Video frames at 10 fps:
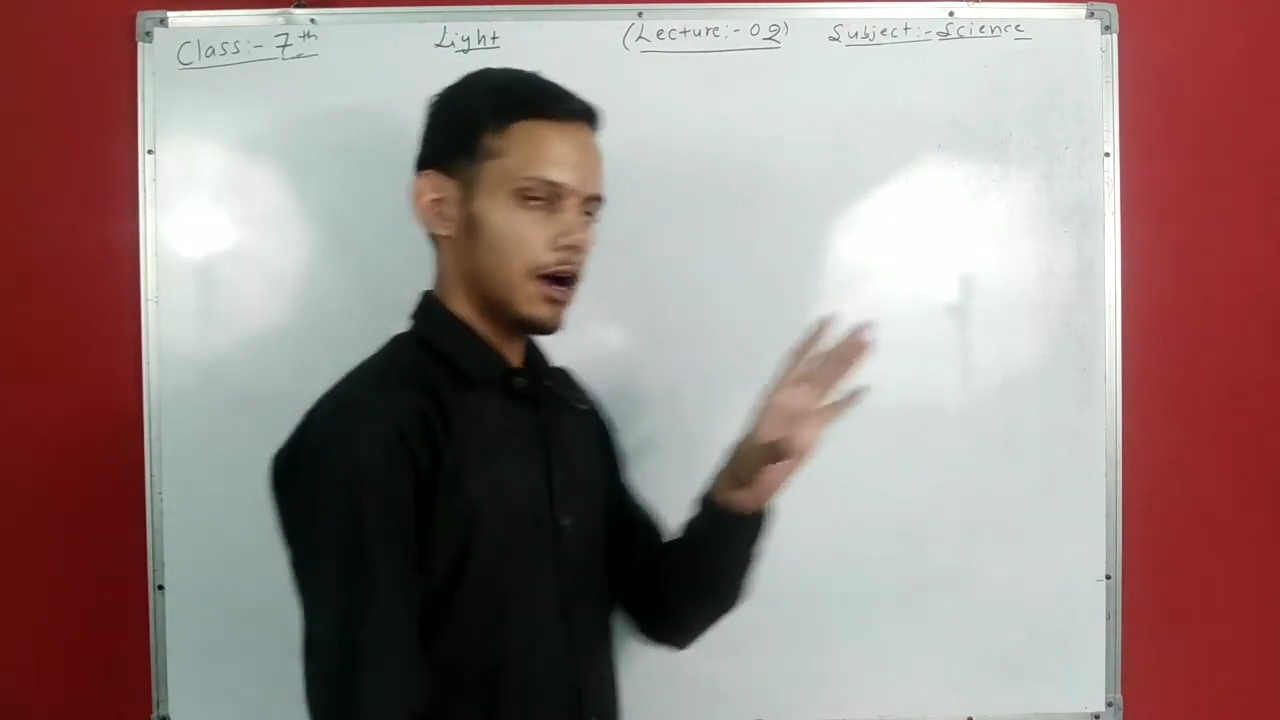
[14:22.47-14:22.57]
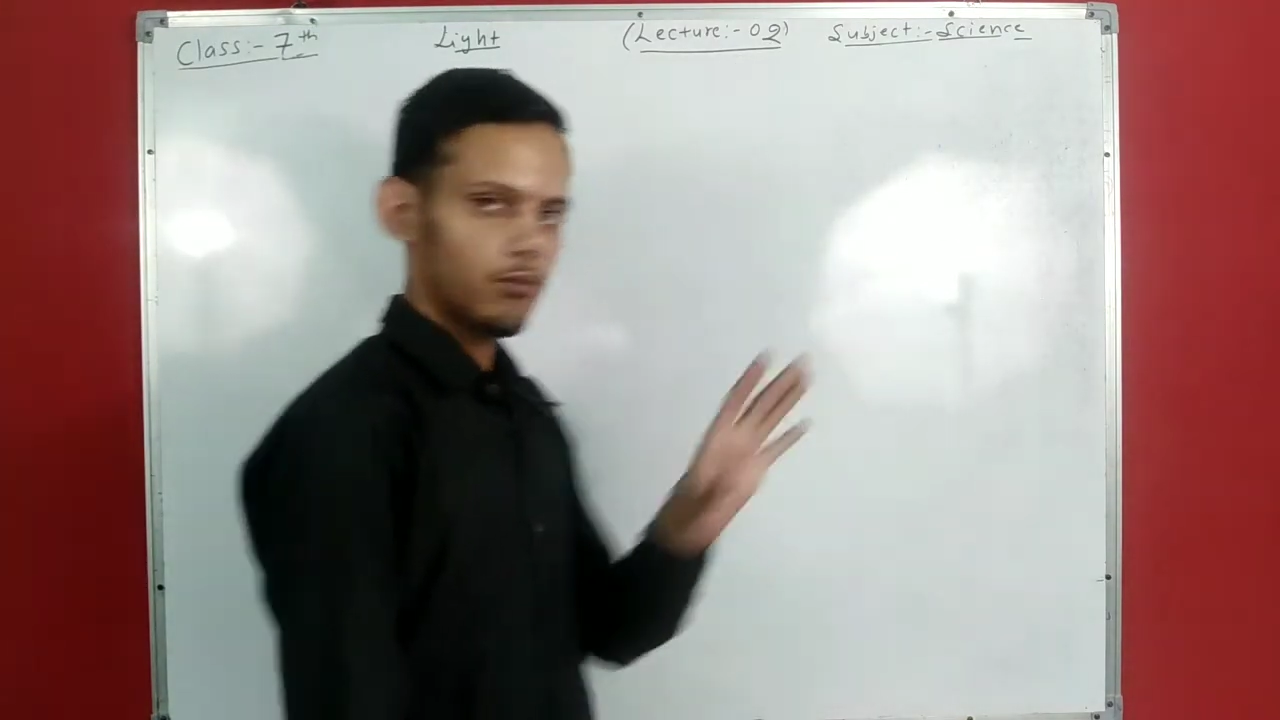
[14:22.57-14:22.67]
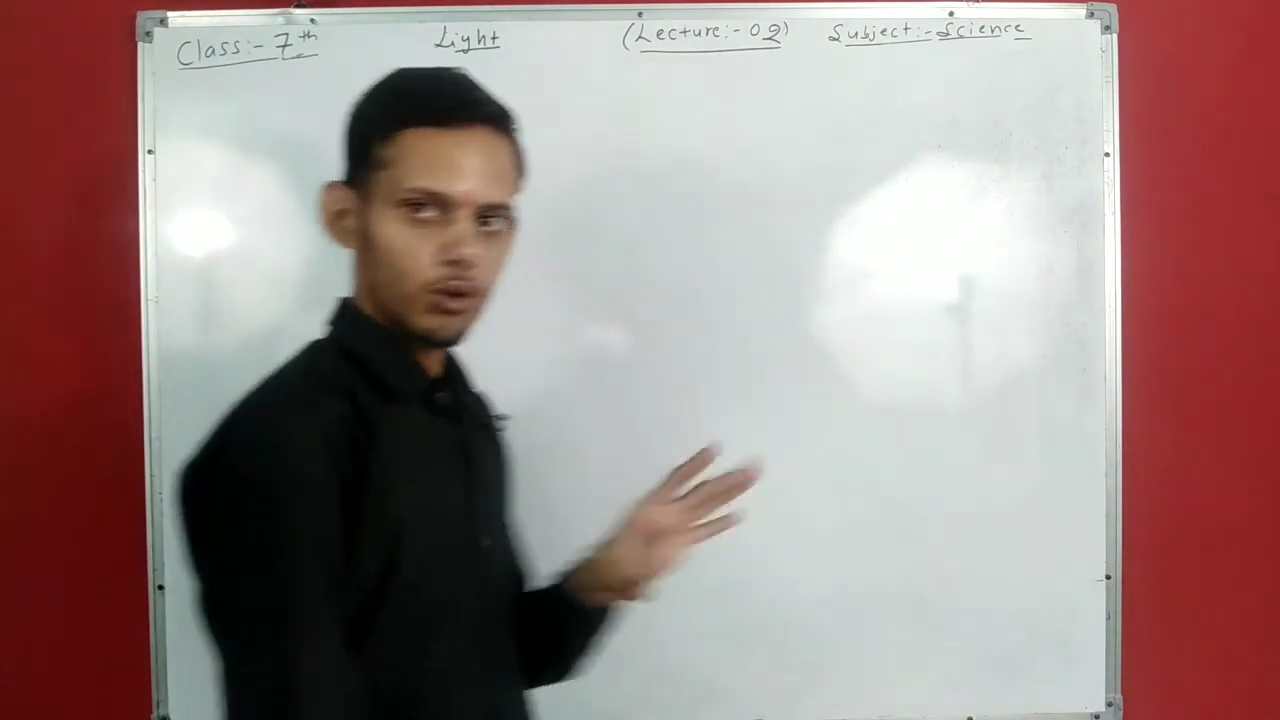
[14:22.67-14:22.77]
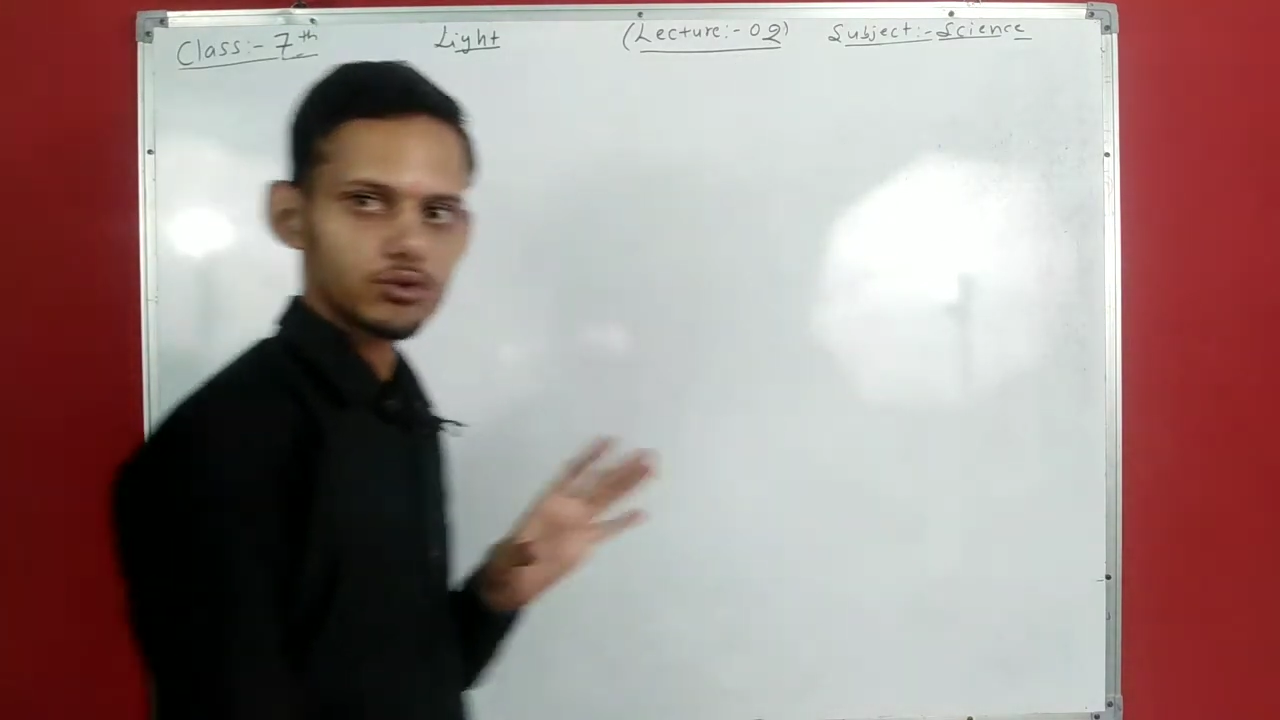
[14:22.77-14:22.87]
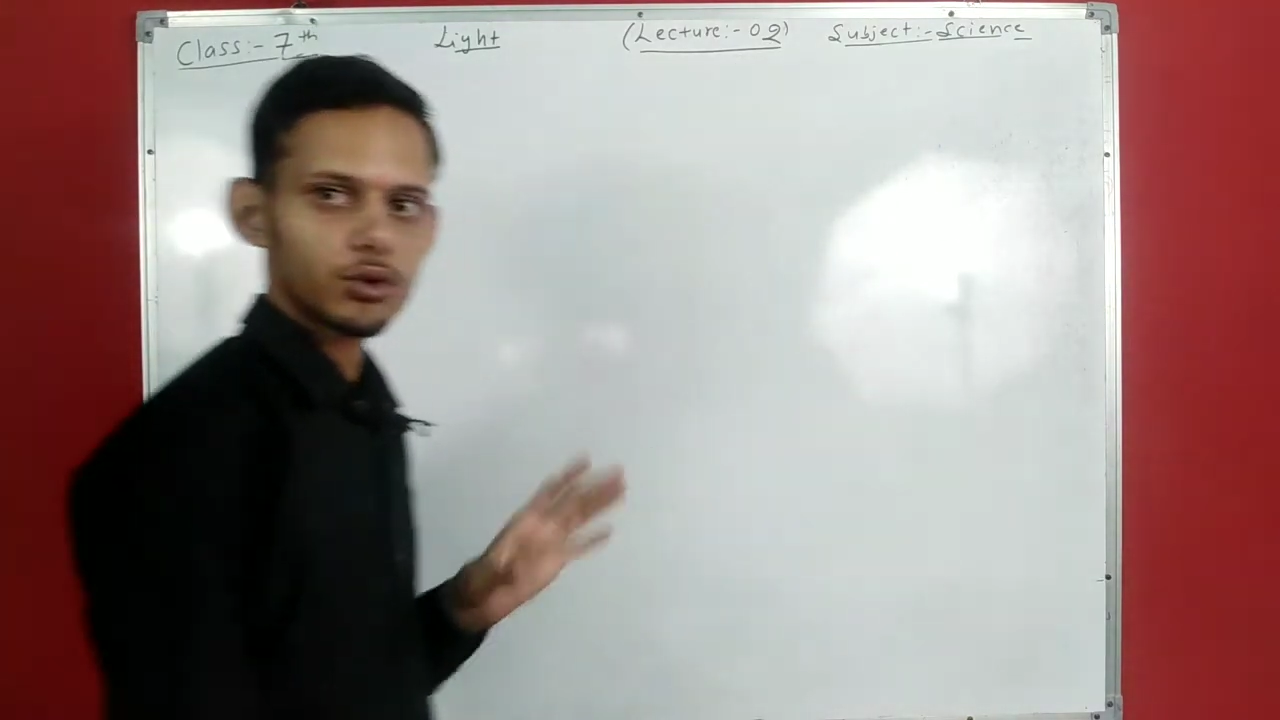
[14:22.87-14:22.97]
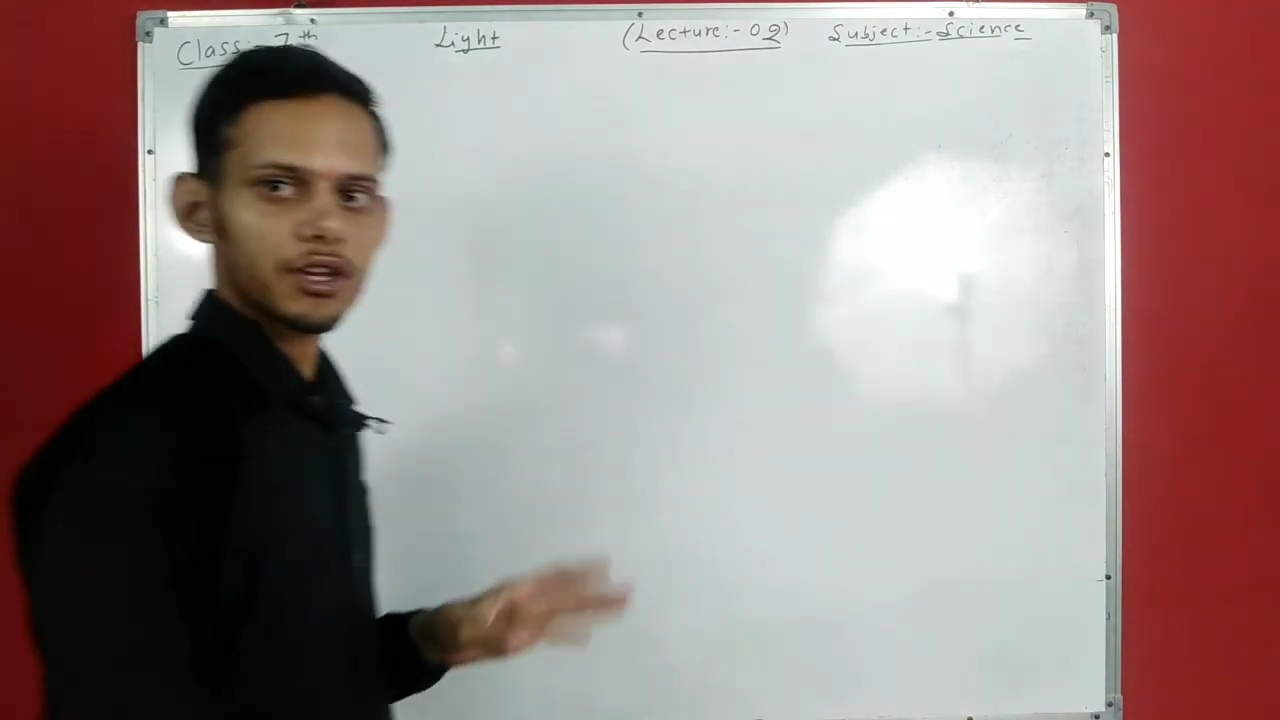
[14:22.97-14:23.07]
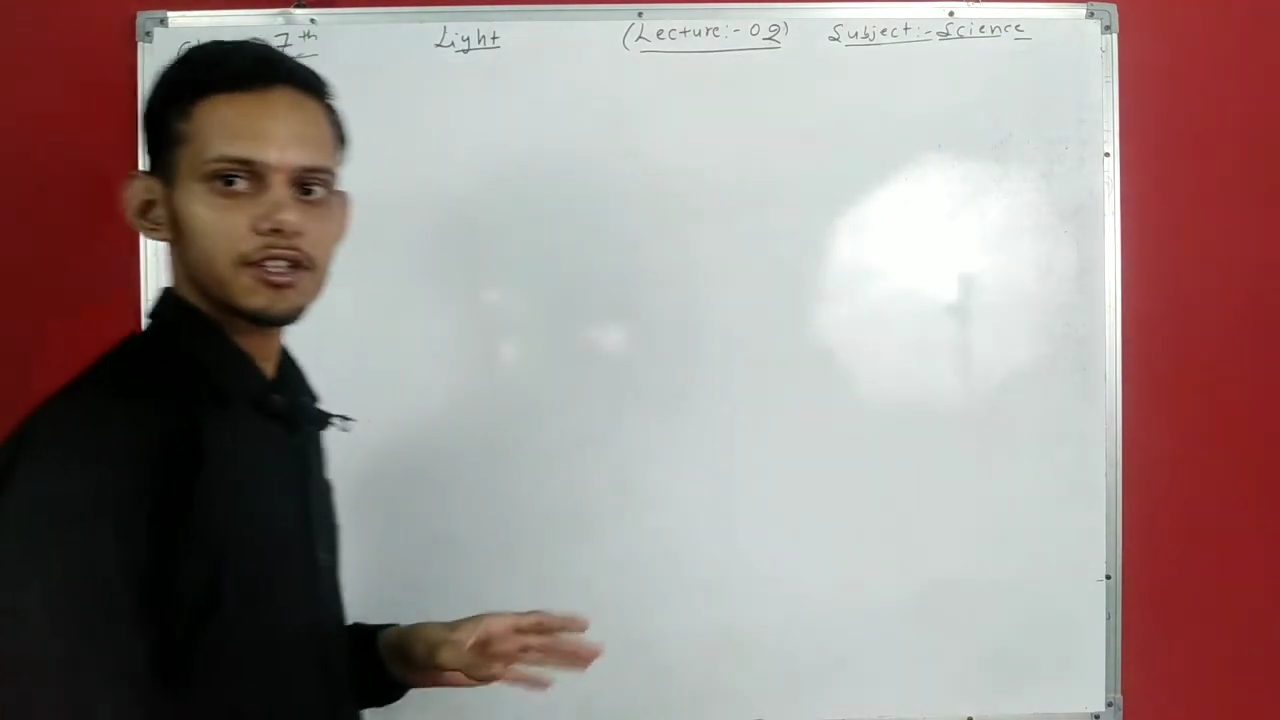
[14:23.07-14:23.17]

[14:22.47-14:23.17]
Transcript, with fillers: अब वो जो